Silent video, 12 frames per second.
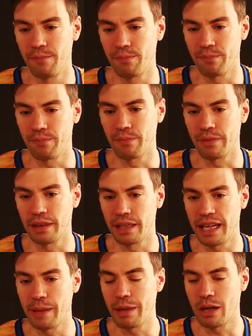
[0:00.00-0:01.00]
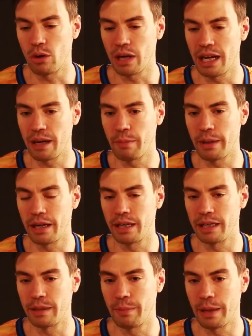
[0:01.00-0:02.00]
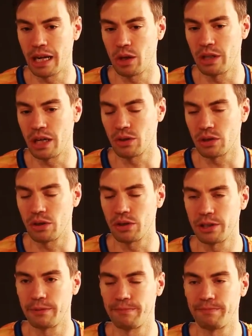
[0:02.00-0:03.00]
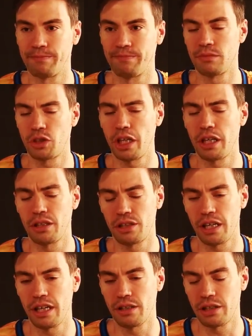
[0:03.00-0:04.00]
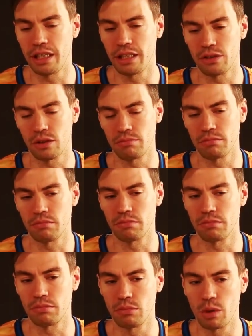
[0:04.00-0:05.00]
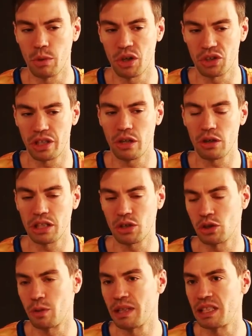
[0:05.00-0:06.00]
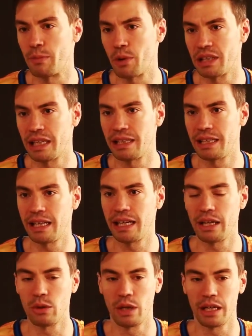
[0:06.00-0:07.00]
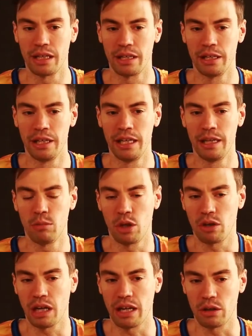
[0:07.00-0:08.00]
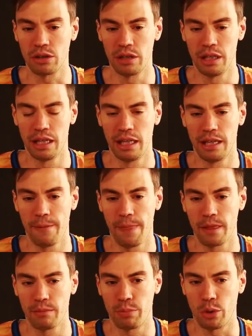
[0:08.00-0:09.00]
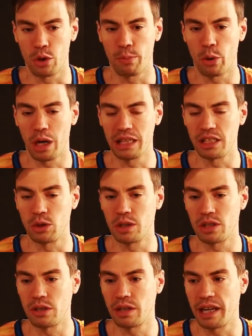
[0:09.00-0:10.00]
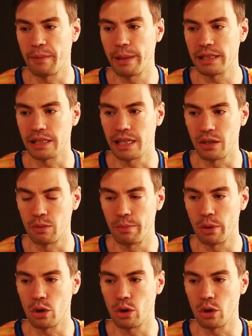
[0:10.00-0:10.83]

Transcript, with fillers: mm, qué mejorar para ayudarnos todos. Sí, sí, sí, son muy buenos chicos, eso es lo más importante. Hay una, bueno, claro, por, la situación que pasa hay un